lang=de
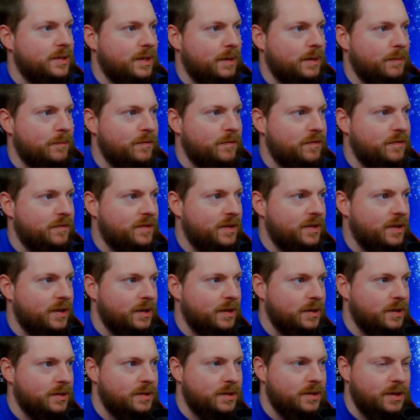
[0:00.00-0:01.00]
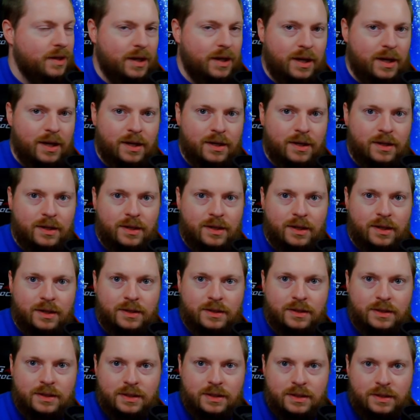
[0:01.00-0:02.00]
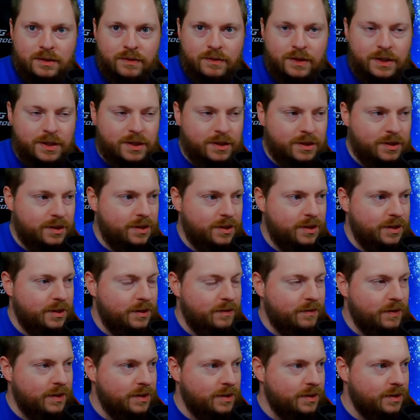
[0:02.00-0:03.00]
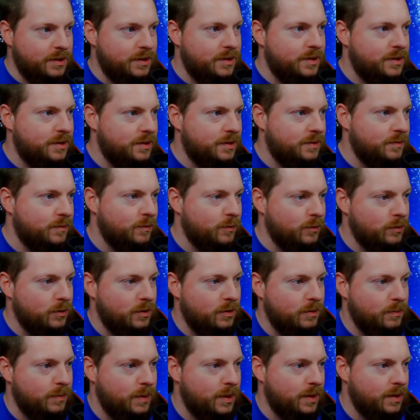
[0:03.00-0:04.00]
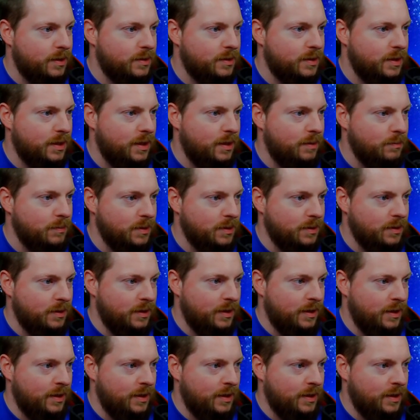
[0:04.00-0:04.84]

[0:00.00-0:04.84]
Kampf der Ritter Allianz Quest Events. Wunderbarer Name,